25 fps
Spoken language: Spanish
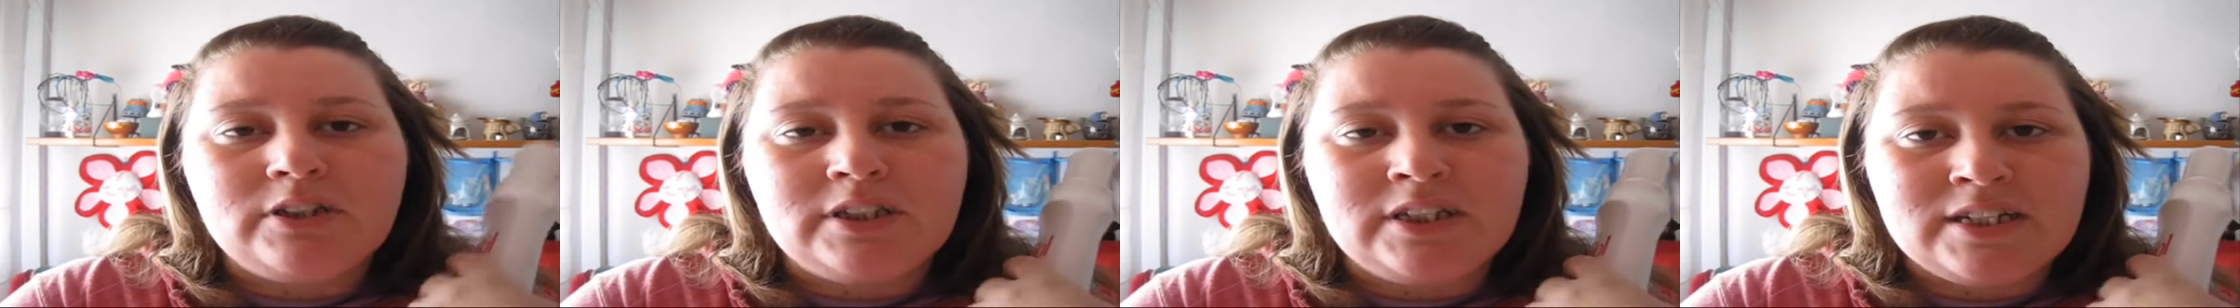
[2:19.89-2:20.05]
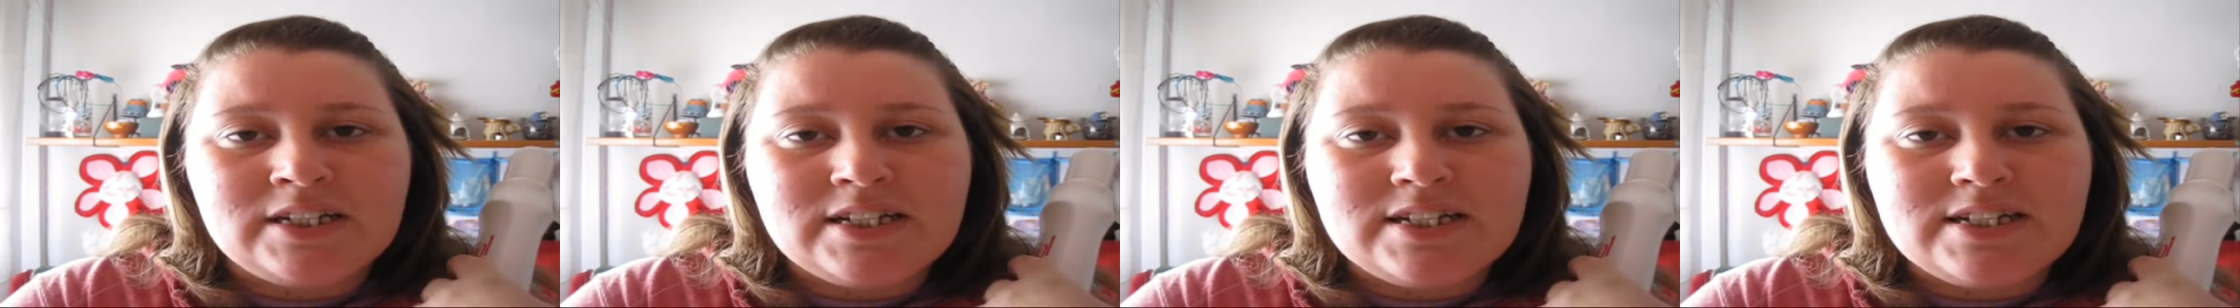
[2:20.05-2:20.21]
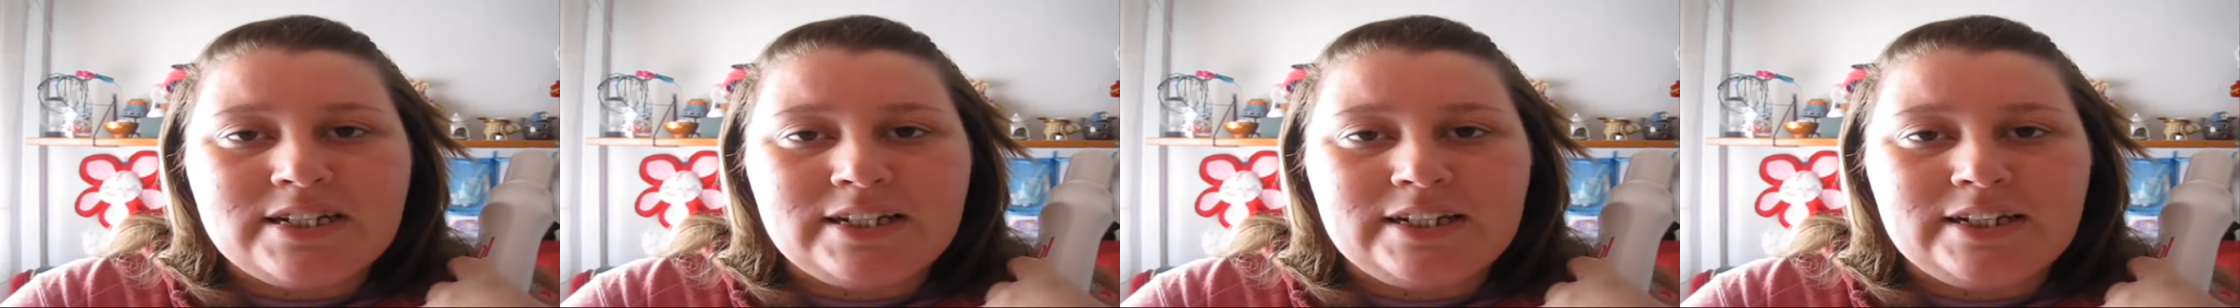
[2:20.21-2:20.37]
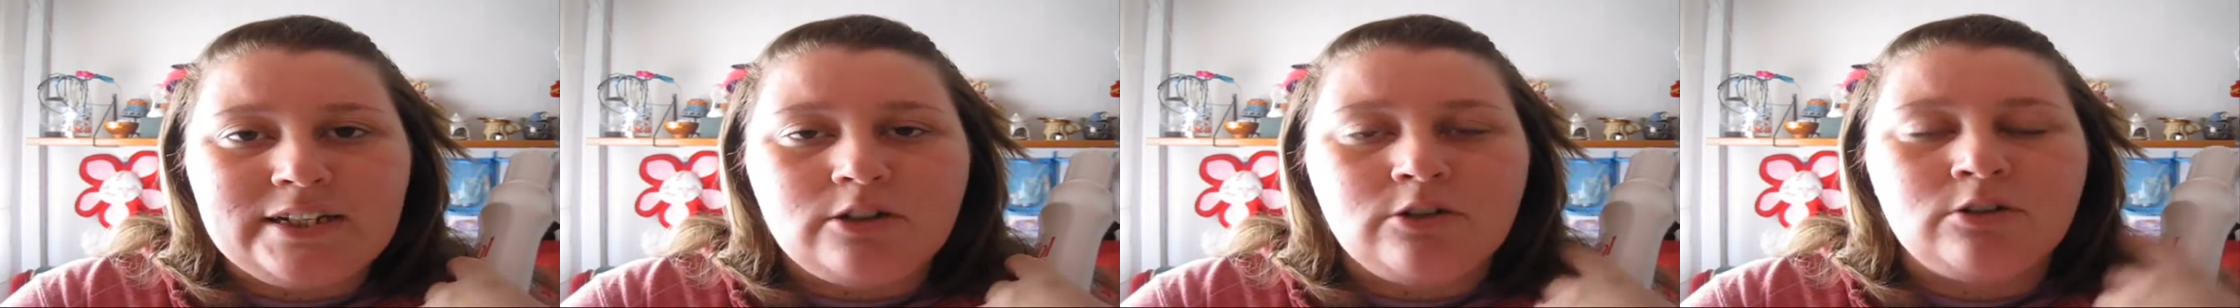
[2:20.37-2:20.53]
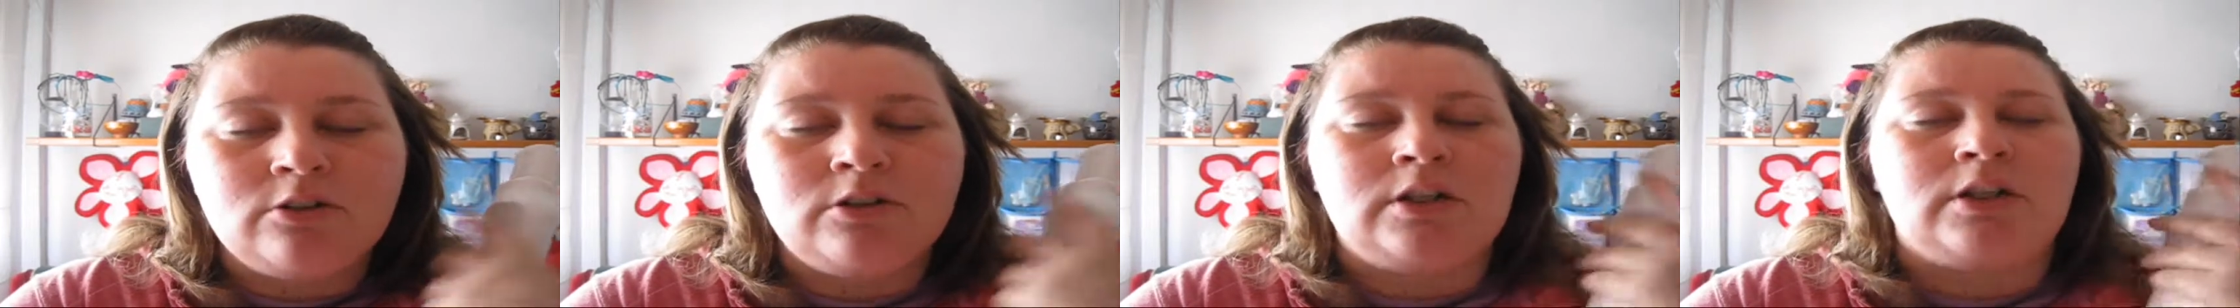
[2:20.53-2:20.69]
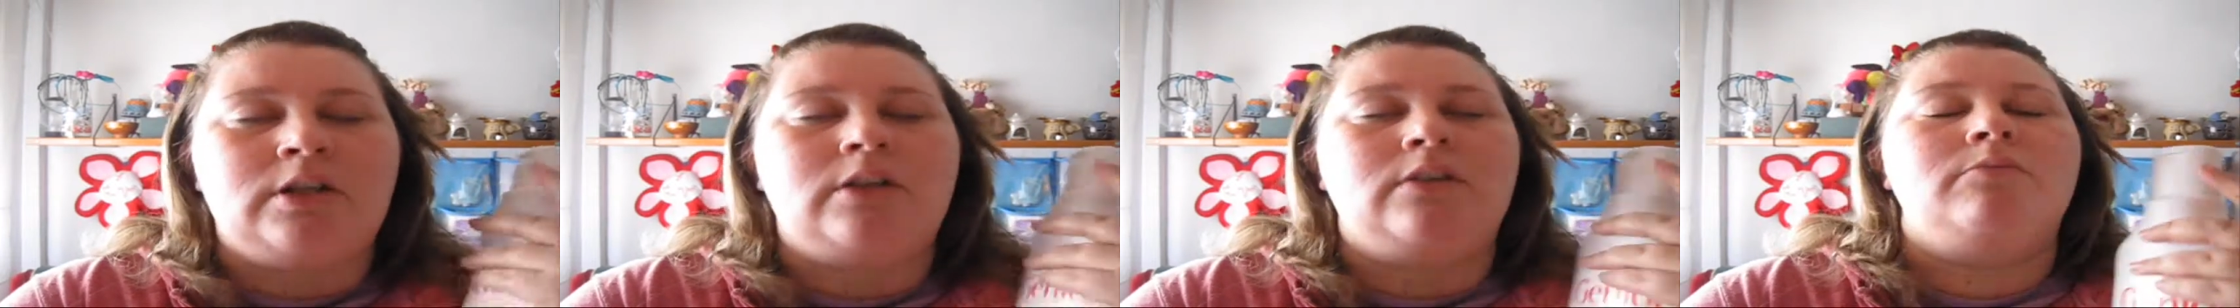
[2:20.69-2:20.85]
tiene
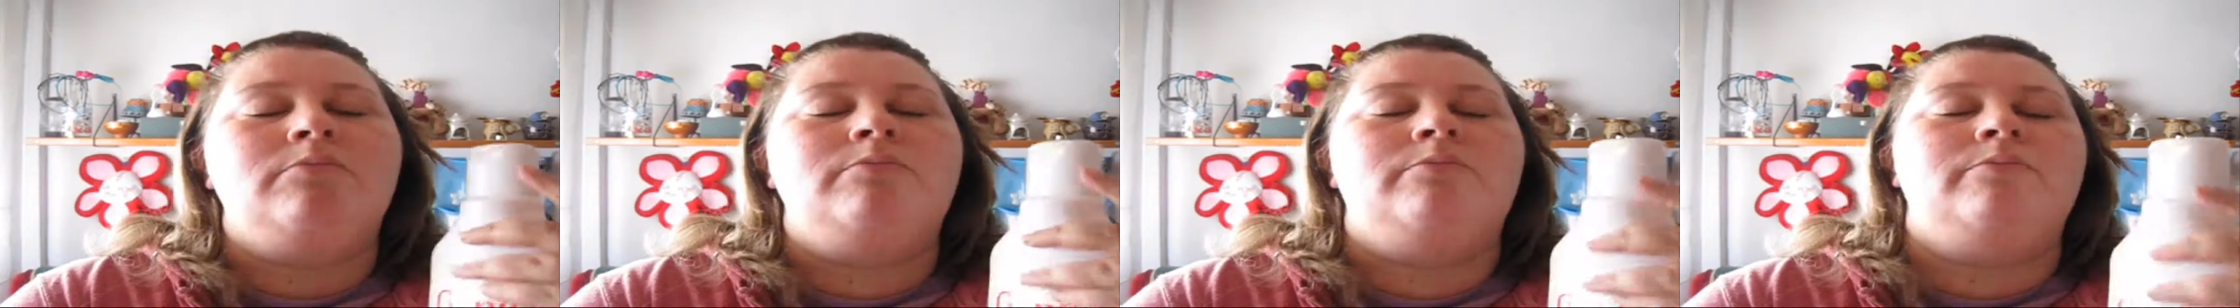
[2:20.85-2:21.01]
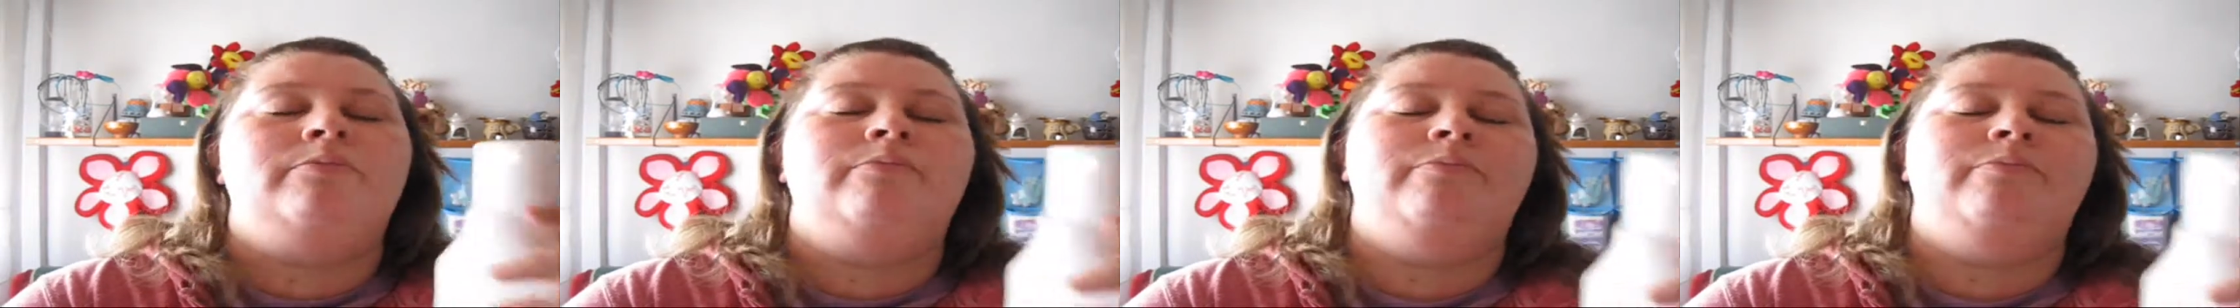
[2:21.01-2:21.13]
silicona?